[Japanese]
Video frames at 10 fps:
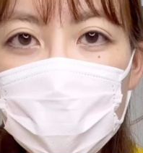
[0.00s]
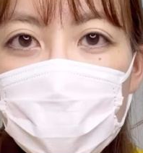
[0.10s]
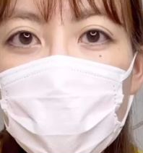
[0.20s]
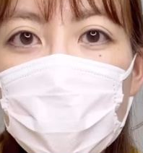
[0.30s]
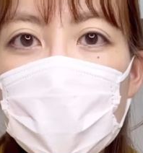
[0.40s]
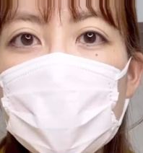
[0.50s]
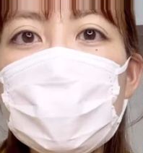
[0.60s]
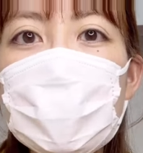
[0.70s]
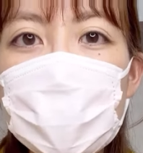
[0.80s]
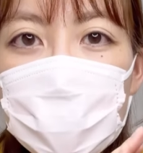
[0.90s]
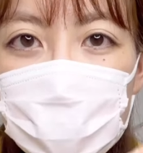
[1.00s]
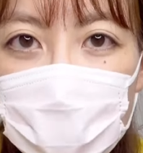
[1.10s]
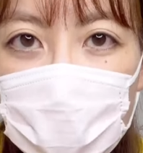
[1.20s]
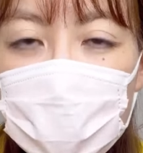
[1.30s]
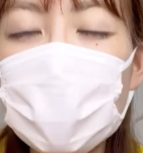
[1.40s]
ど110
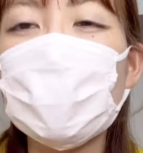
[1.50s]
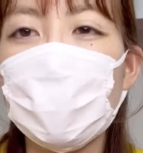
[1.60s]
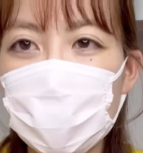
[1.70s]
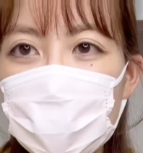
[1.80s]
回にしたいと思いま